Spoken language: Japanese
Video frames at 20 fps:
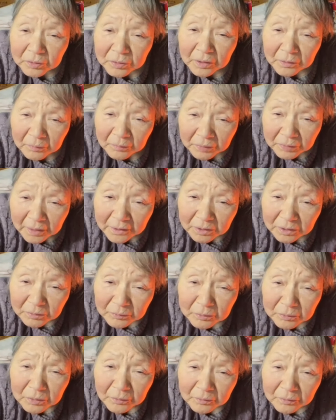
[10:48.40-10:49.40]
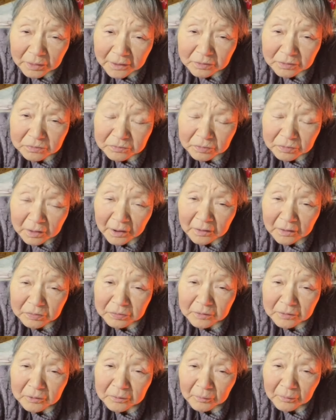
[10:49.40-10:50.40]
そうだよね言うよねつな
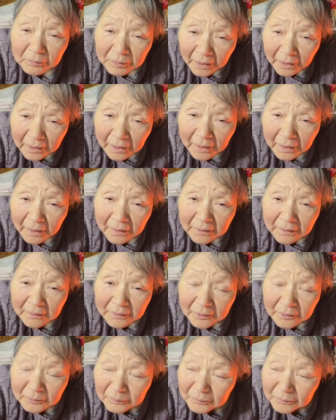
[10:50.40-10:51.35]
がってるよね